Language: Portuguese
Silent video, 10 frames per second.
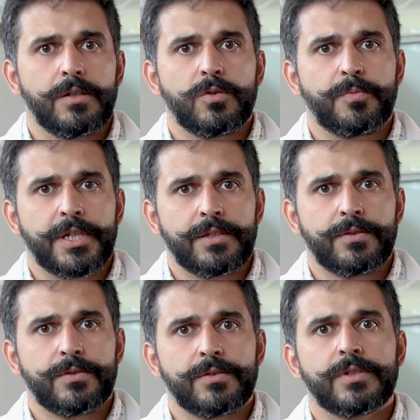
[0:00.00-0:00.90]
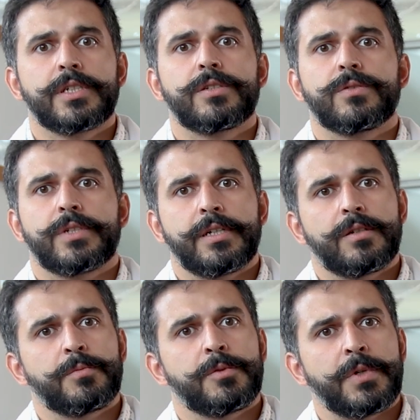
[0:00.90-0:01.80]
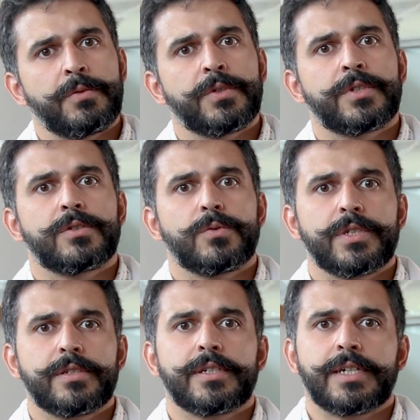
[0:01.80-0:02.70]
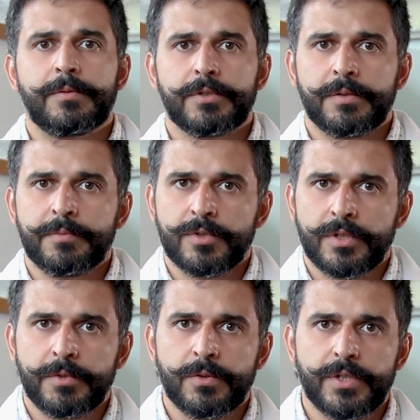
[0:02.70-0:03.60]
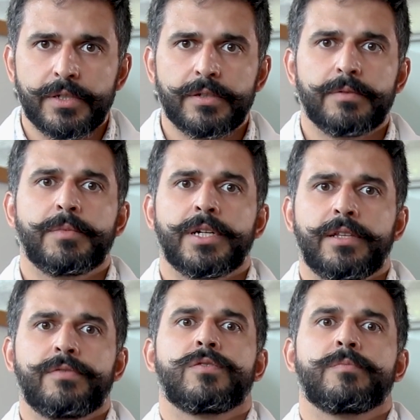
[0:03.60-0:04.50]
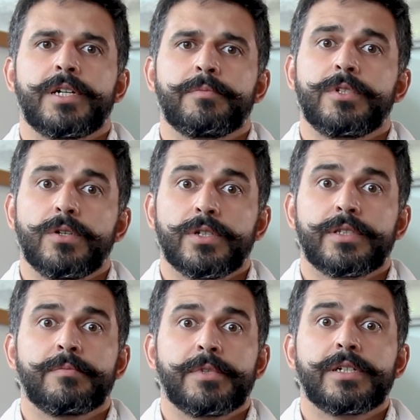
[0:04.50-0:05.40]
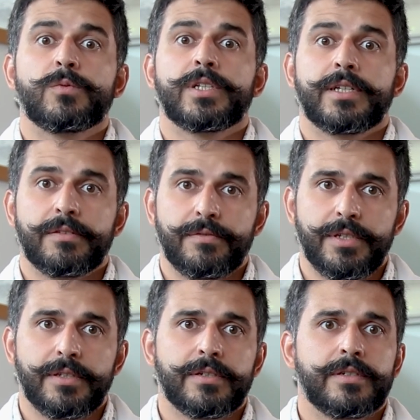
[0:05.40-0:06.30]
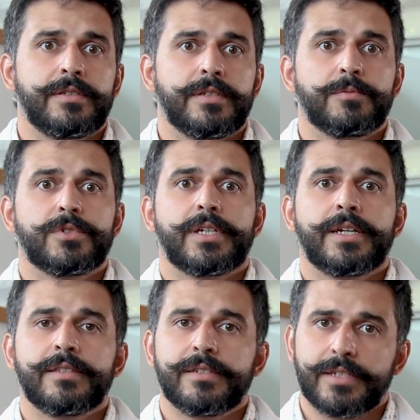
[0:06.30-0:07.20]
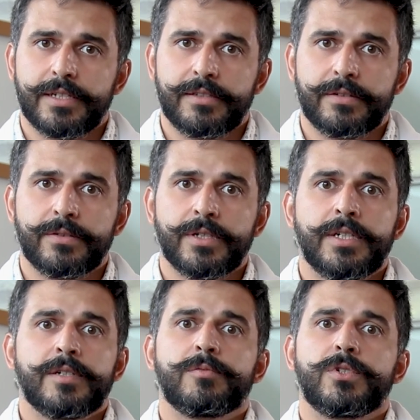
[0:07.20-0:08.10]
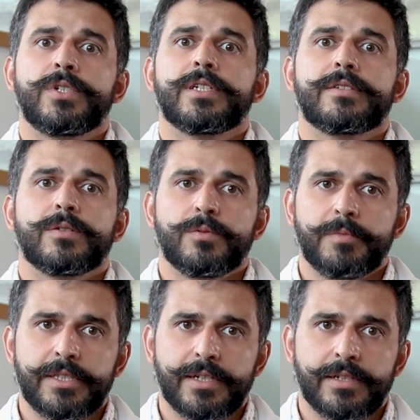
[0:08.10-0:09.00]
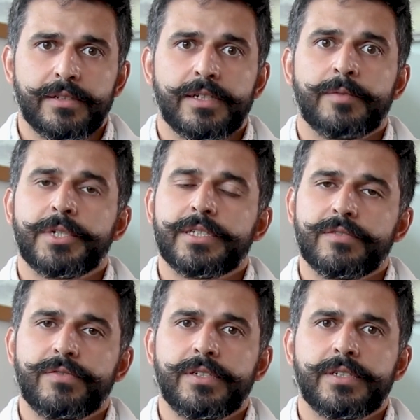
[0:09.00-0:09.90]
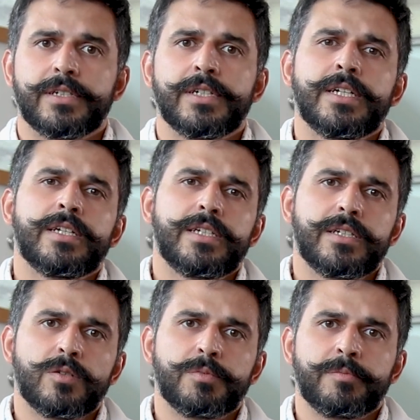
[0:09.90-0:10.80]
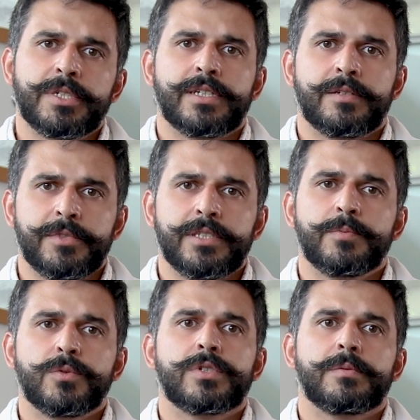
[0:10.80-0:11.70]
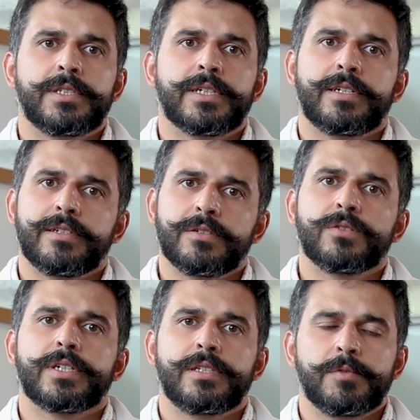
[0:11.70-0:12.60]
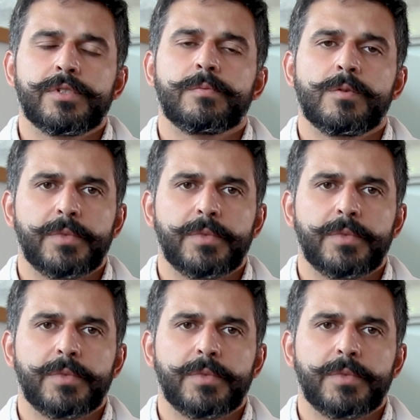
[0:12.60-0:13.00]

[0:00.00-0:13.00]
A longo prazo, o risco de cancro pulmão e outras doenças acabam também por diminuir. Parar de fumar melhora também a qualidade de vida em termos de ganho energético, melhoria de saúde mental, aparência física e, complementarmente, possibilita a criação de rendimentos de